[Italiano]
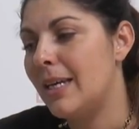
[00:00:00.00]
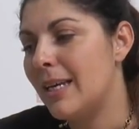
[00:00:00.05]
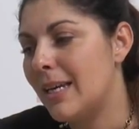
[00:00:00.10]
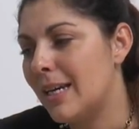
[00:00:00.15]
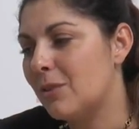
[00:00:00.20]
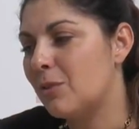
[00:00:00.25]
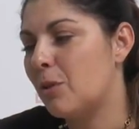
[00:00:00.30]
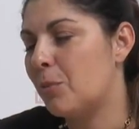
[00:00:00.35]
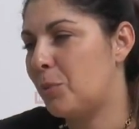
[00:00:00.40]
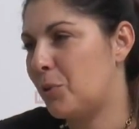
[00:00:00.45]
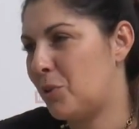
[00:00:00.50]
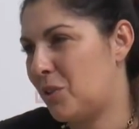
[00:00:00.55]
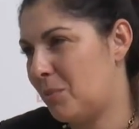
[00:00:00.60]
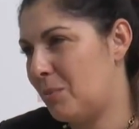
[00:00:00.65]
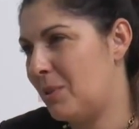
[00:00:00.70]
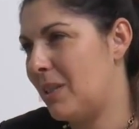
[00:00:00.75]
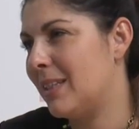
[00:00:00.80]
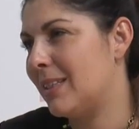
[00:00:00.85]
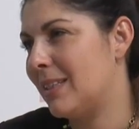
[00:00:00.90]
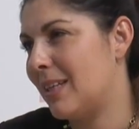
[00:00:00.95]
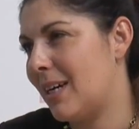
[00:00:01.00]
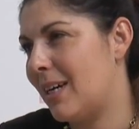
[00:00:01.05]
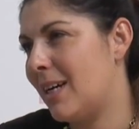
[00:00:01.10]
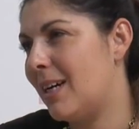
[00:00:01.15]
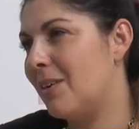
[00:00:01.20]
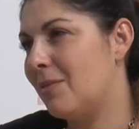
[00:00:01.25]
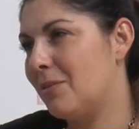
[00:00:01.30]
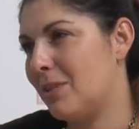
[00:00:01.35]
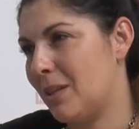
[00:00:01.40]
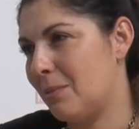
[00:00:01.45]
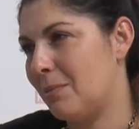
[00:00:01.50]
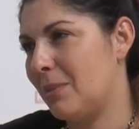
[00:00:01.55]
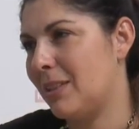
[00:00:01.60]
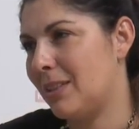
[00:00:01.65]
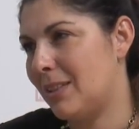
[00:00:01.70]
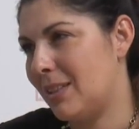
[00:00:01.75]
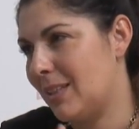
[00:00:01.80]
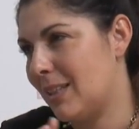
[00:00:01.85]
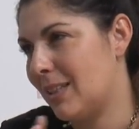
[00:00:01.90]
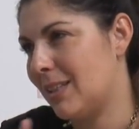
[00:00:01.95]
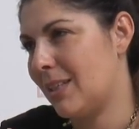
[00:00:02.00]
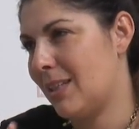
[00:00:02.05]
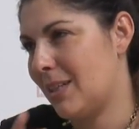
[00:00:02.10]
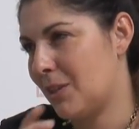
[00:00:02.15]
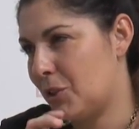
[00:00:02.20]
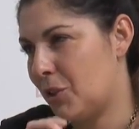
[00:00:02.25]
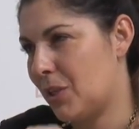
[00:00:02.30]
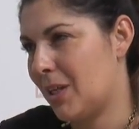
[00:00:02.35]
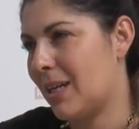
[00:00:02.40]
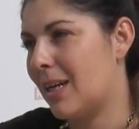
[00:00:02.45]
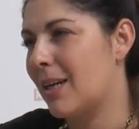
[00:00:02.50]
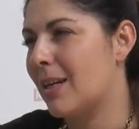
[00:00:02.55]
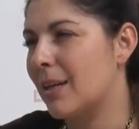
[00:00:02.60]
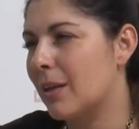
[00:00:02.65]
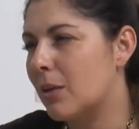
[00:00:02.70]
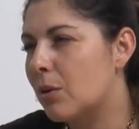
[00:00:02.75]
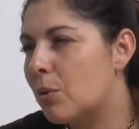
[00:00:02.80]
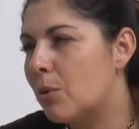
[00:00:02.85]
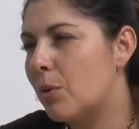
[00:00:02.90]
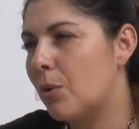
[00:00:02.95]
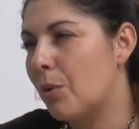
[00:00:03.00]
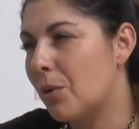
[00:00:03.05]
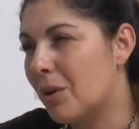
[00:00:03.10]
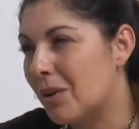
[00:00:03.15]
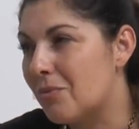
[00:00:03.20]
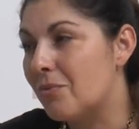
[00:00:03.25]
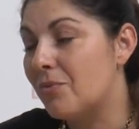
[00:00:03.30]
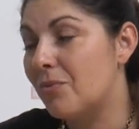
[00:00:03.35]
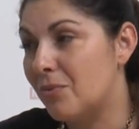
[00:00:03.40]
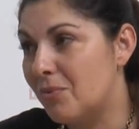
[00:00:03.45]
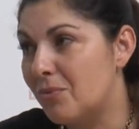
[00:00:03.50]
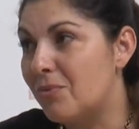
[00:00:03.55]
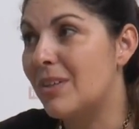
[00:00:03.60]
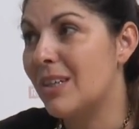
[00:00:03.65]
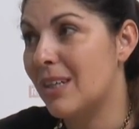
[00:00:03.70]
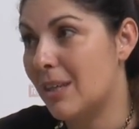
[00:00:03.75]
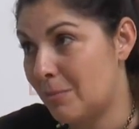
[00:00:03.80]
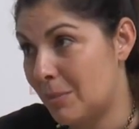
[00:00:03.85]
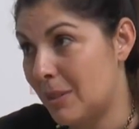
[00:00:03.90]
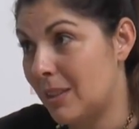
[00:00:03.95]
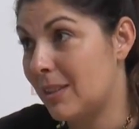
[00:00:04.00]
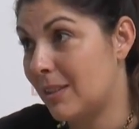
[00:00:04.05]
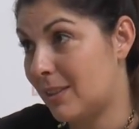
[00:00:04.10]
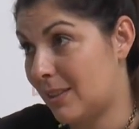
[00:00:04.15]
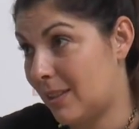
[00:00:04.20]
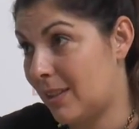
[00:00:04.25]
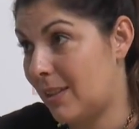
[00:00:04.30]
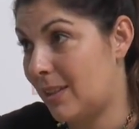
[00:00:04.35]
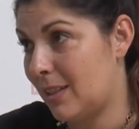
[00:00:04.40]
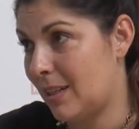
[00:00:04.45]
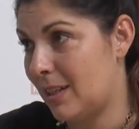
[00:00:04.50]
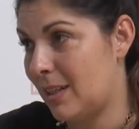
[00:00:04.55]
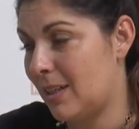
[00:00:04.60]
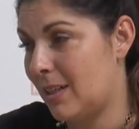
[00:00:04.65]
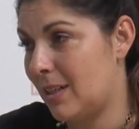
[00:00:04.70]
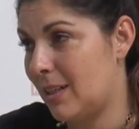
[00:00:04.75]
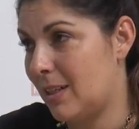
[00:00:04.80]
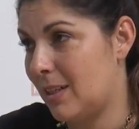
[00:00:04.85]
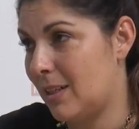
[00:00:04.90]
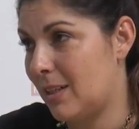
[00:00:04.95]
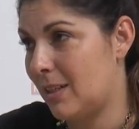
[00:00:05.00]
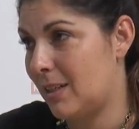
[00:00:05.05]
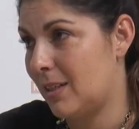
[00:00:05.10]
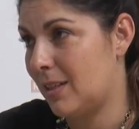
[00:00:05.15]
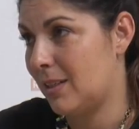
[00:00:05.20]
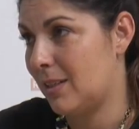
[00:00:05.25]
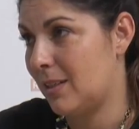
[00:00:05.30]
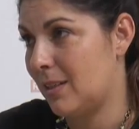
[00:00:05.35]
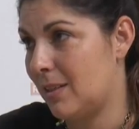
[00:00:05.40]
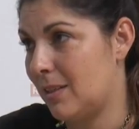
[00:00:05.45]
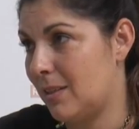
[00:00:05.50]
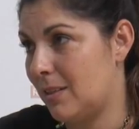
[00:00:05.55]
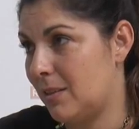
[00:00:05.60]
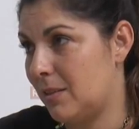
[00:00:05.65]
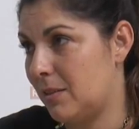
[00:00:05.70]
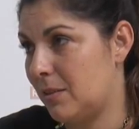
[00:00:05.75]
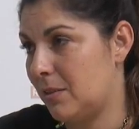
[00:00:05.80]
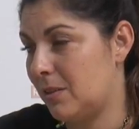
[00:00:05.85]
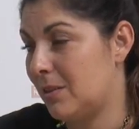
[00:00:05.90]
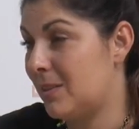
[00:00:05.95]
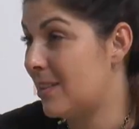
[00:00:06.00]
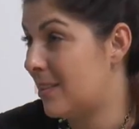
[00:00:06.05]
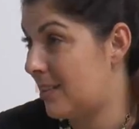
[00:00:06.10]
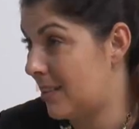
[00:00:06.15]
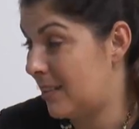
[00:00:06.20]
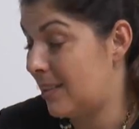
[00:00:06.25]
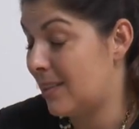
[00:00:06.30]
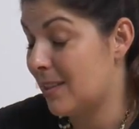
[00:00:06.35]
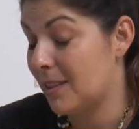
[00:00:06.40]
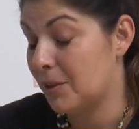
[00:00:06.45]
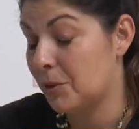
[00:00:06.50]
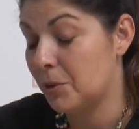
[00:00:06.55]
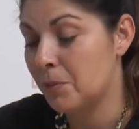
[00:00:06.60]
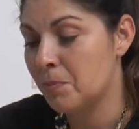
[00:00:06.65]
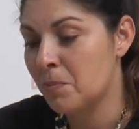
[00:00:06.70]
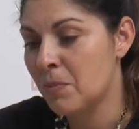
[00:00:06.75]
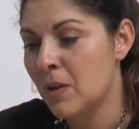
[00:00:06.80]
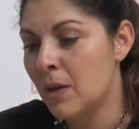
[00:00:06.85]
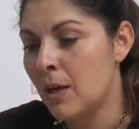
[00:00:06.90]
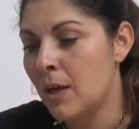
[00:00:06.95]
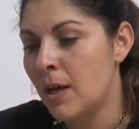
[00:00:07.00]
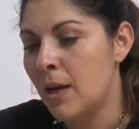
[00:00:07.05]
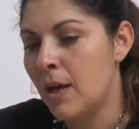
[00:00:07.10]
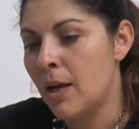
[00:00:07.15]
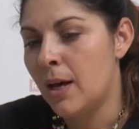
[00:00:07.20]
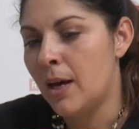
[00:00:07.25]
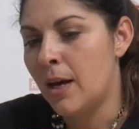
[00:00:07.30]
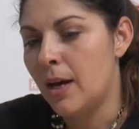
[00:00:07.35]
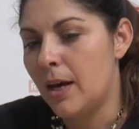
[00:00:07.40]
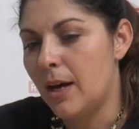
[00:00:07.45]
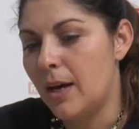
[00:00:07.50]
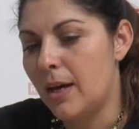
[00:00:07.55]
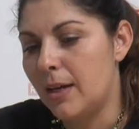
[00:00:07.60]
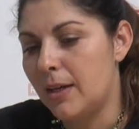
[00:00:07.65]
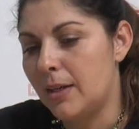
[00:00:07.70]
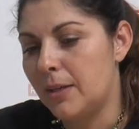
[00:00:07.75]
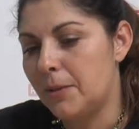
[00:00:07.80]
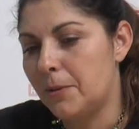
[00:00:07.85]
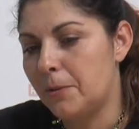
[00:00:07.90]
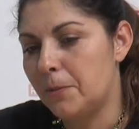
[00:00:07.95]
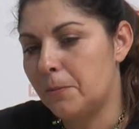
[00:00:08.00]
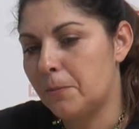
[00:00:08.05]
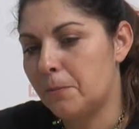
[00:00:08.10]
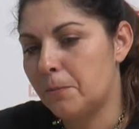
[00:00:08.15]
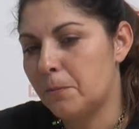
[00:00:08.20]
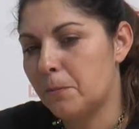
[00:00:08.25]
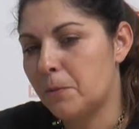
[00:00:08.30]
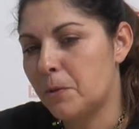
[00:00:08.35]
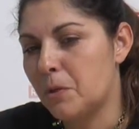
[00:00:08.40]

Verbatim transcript: e hanno la possibilità veramente di andare a cercare quello che veramente uh, desiderano. Uh,